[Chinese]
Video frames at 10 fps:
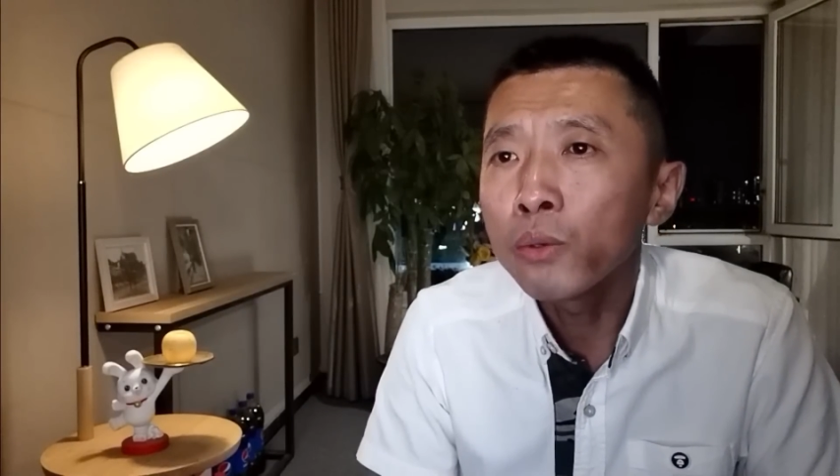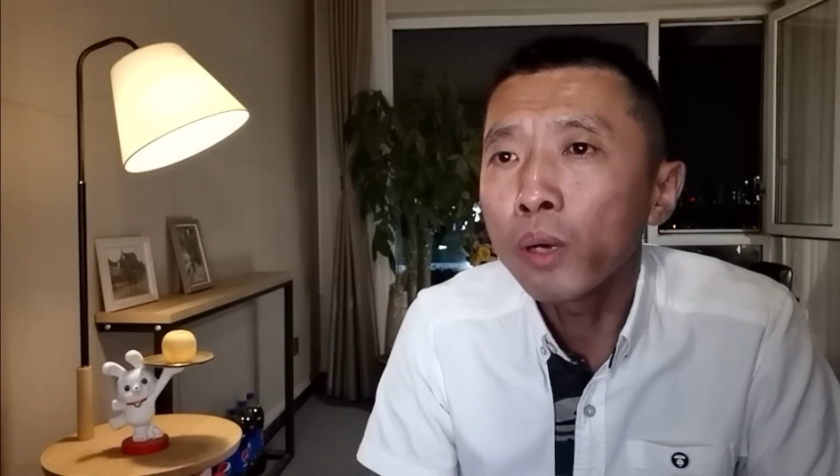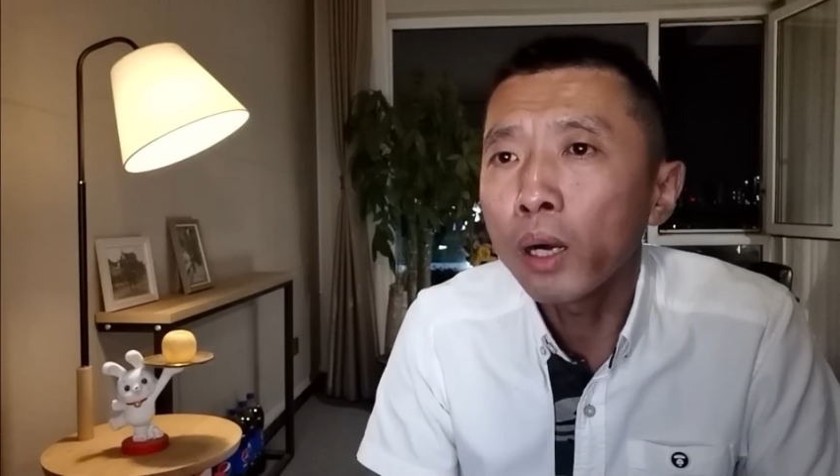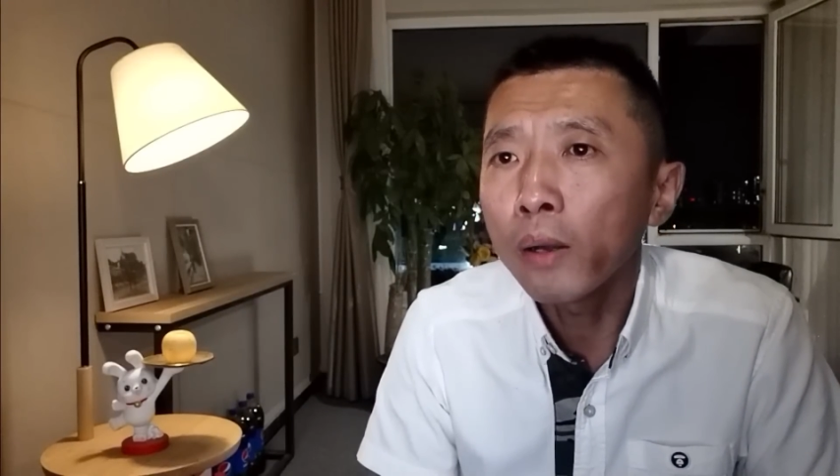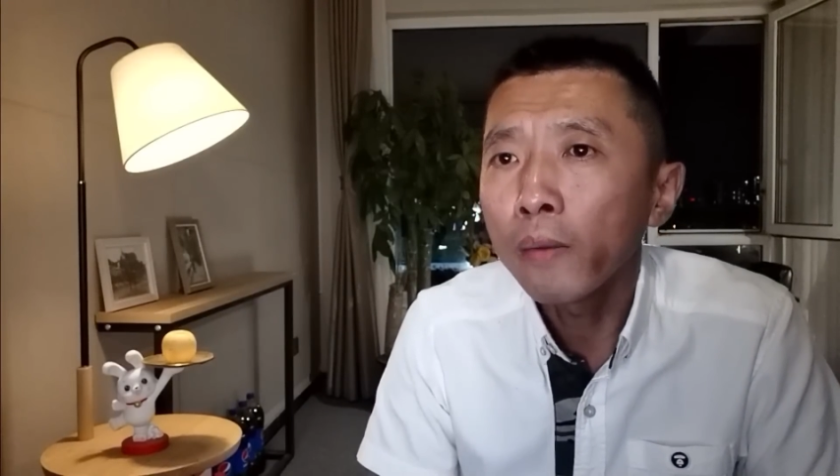
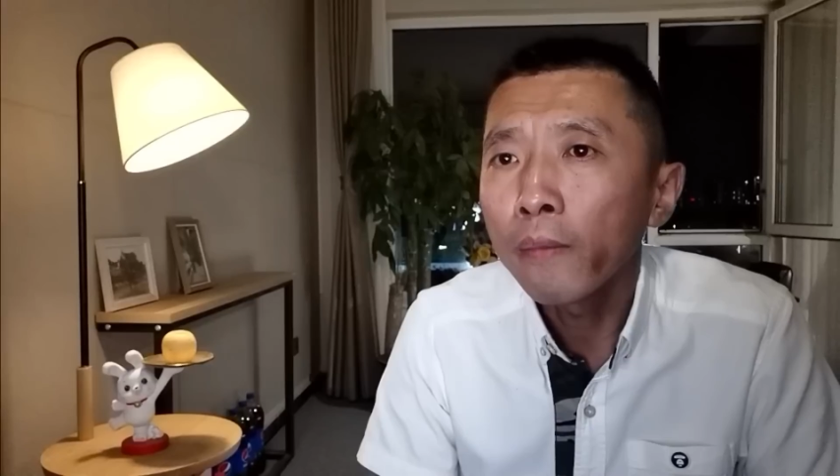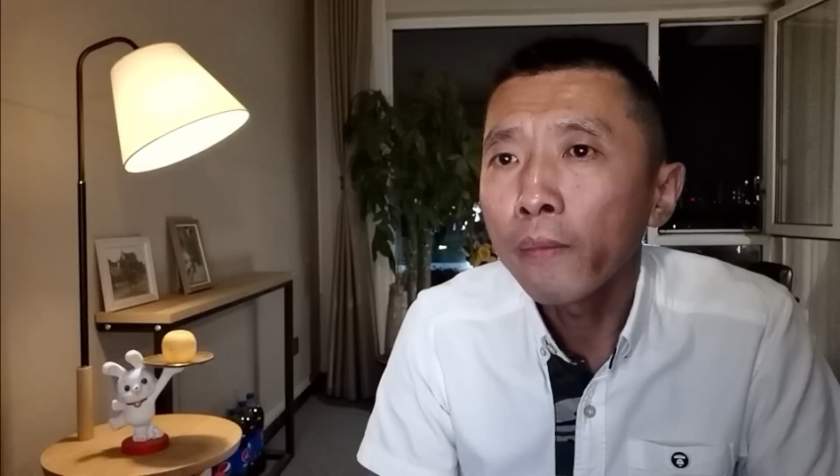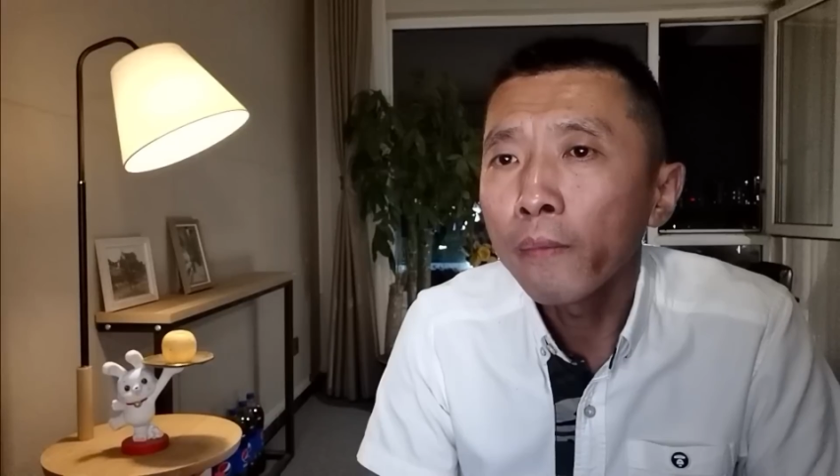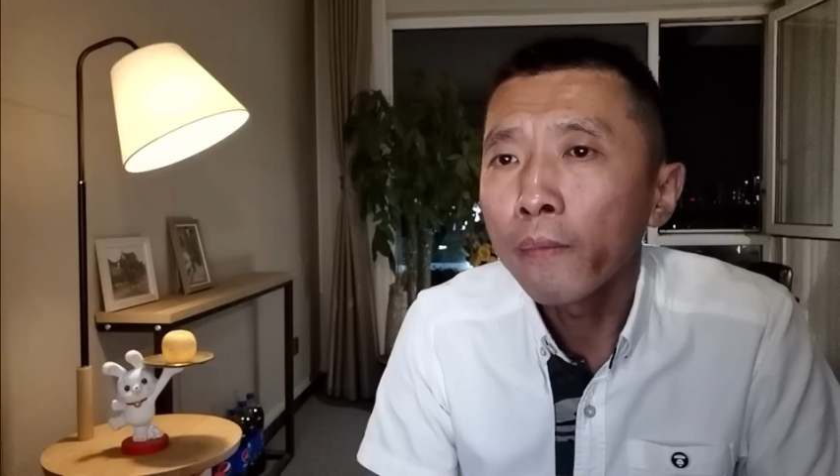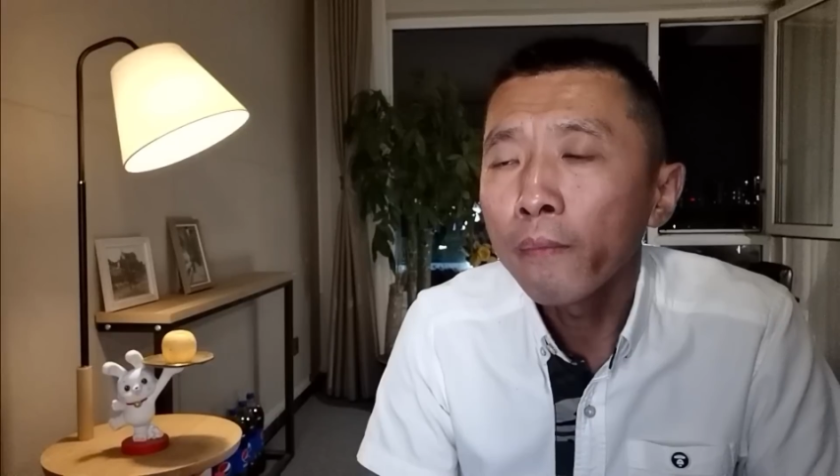
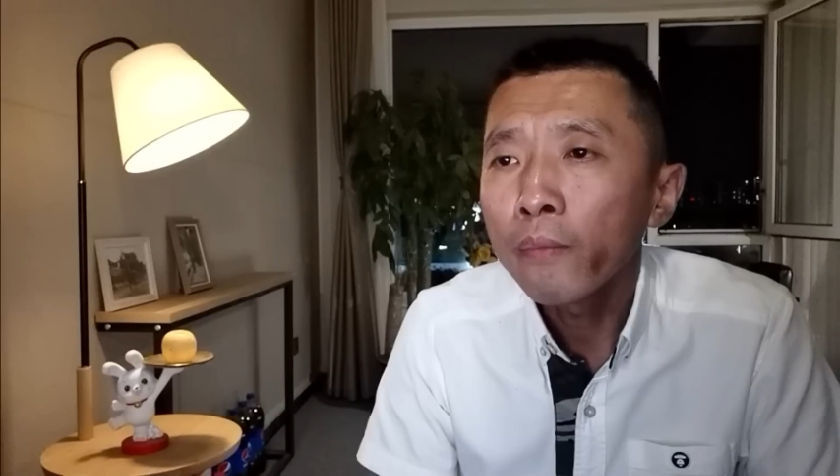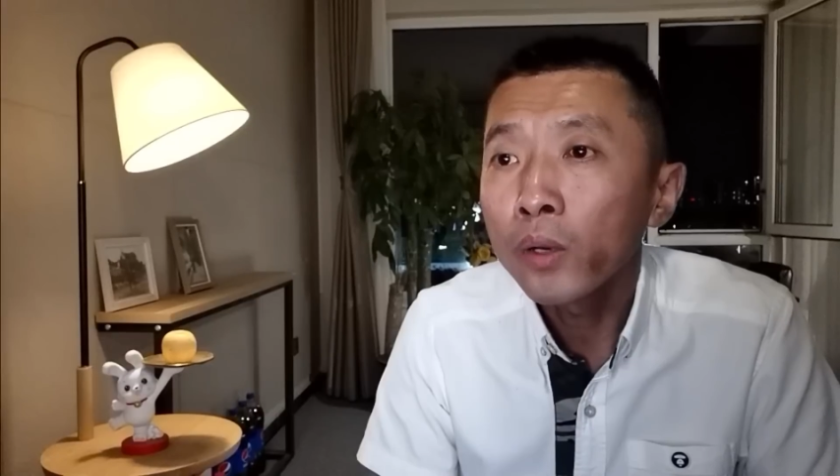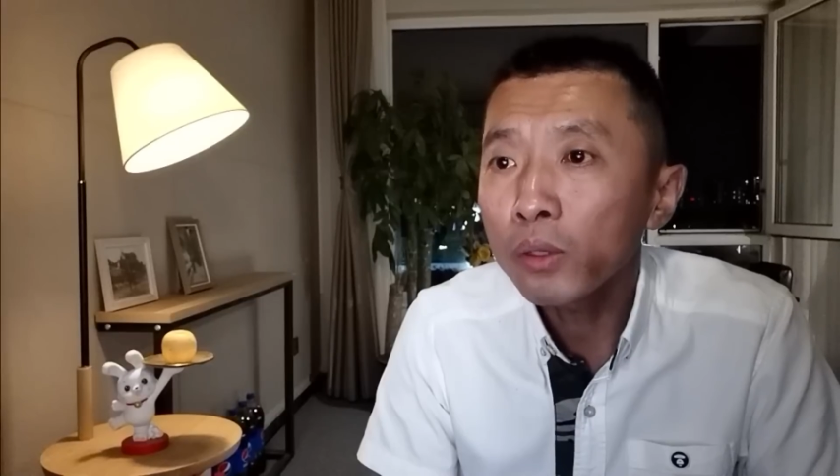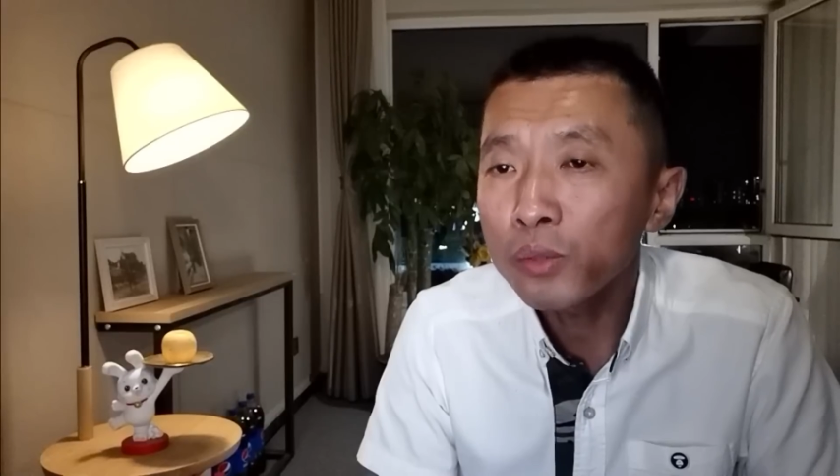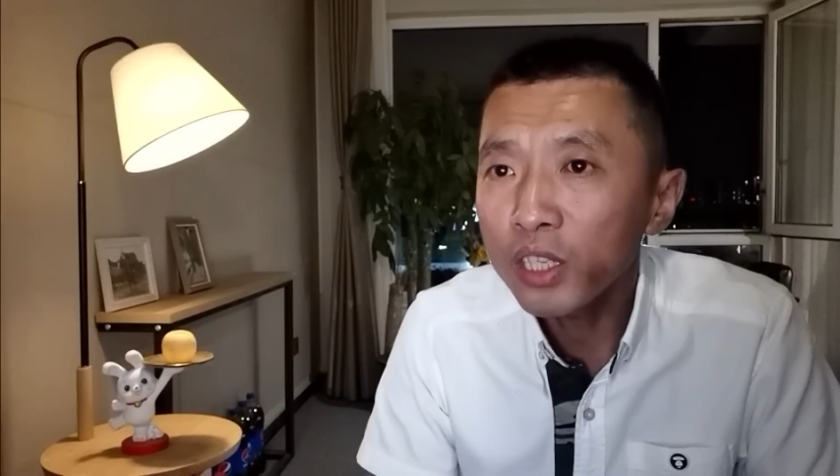话：“我告
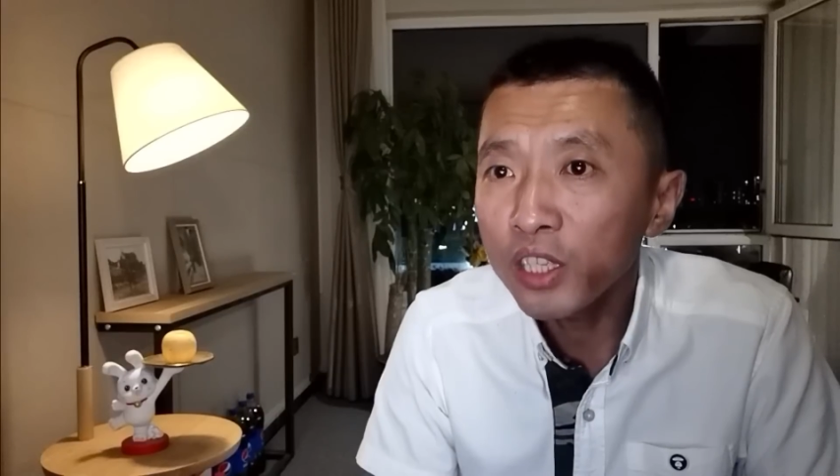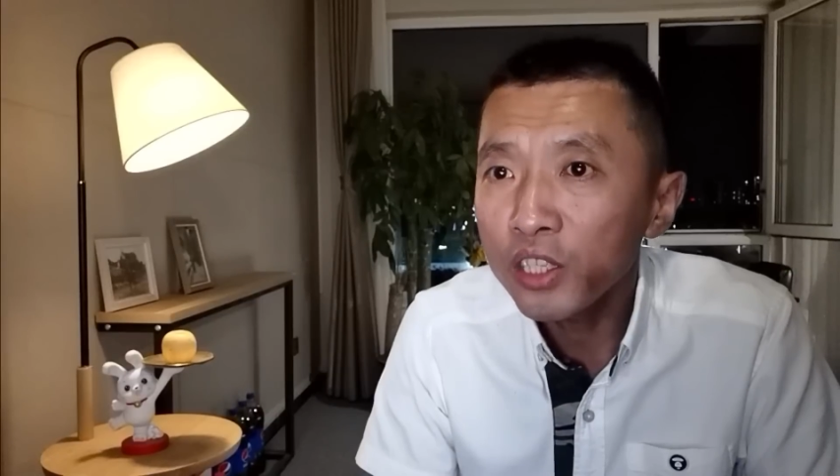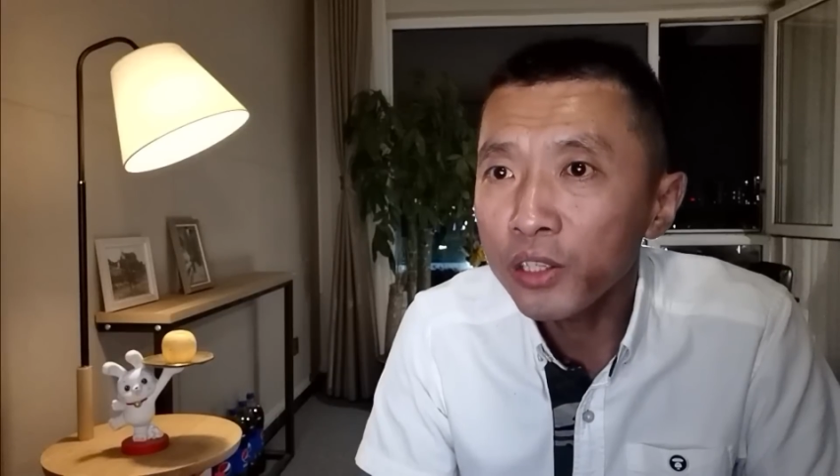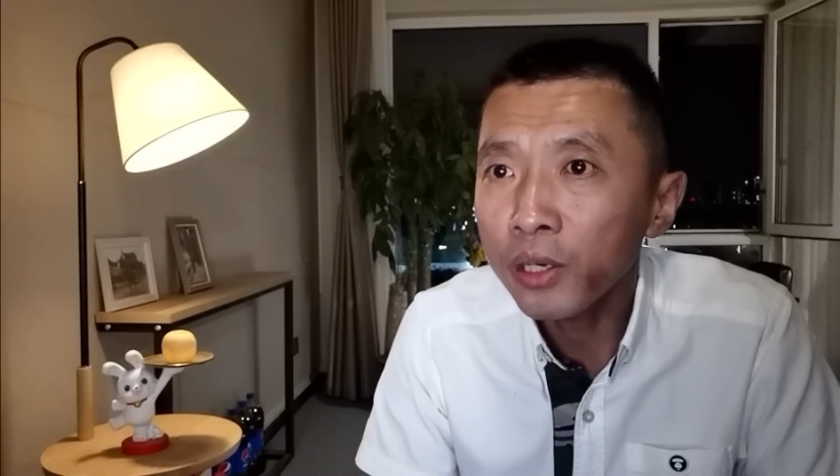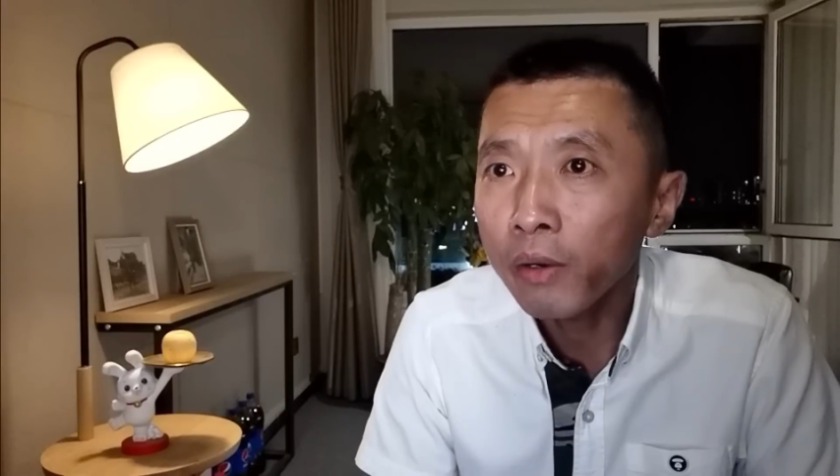诉你一个
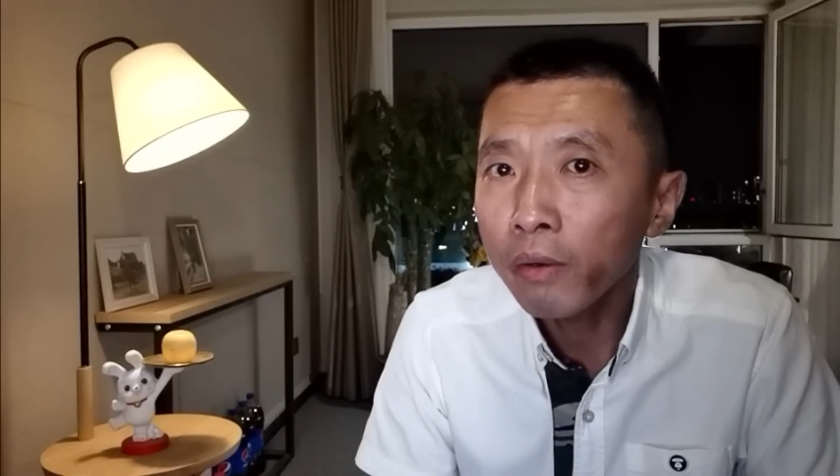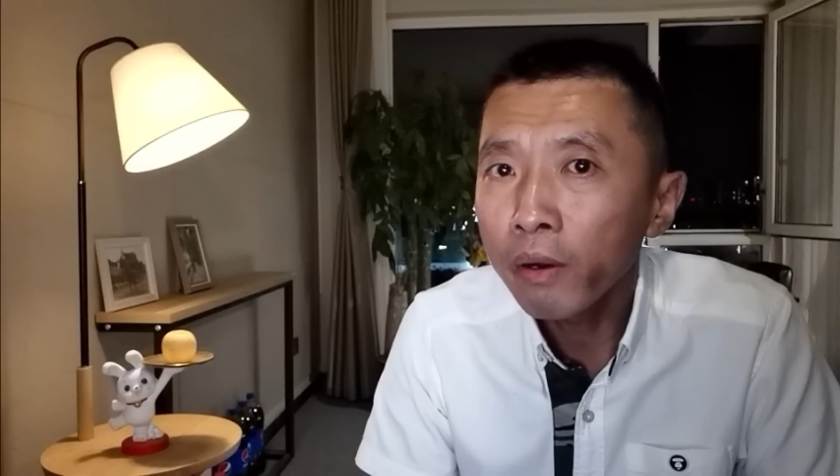喜事儿，